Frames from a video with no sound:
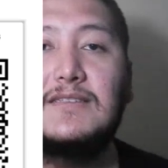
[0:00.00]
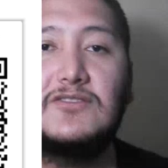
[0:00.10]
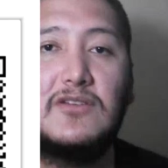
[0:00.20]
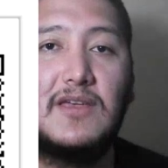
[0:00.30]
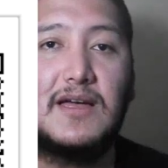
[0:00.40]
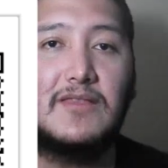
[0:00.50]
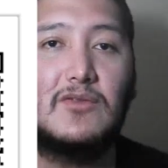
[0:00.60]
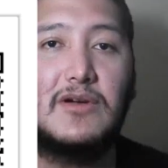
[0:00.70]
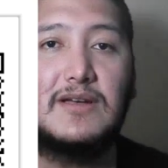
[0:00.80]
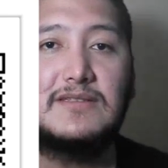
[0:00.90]
estoy
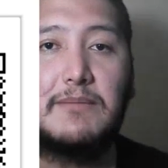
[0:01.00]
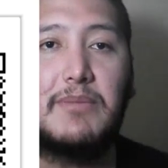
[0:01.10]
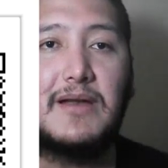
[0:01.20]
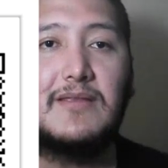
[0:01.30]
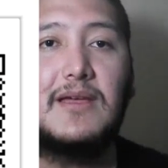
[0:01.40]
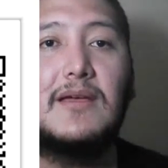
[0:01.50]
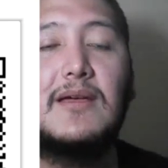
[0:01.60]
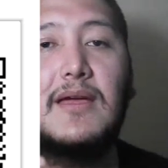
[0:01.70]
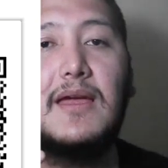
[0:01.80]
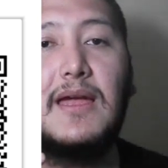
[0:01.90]
dejando en esta parte
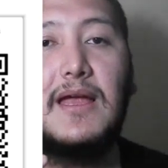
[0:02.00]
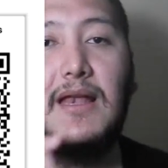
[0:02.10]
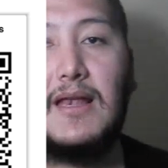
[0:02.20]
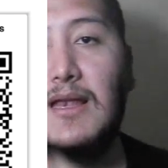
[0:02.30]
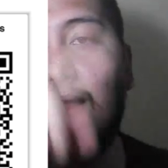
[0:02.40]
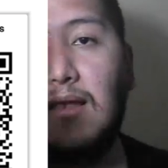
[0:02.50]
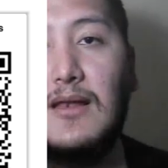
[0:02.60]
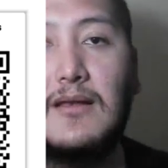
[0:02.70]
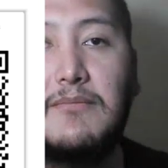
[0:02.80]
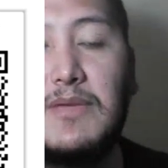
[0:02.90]
el,
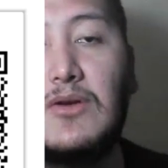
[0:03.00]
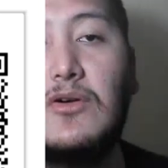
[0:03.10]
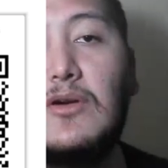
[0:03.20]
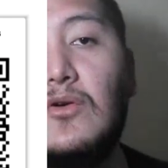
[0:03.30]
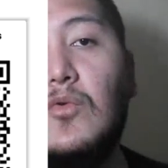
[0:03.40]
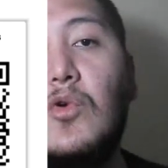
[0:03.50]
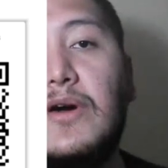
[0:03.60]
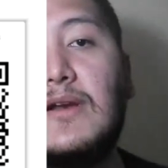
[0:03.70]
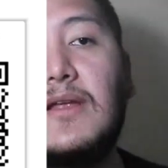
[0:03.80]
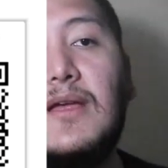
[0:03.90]
mi código
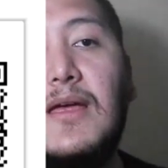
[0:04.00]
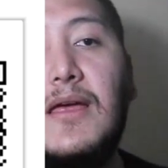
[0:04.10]
QR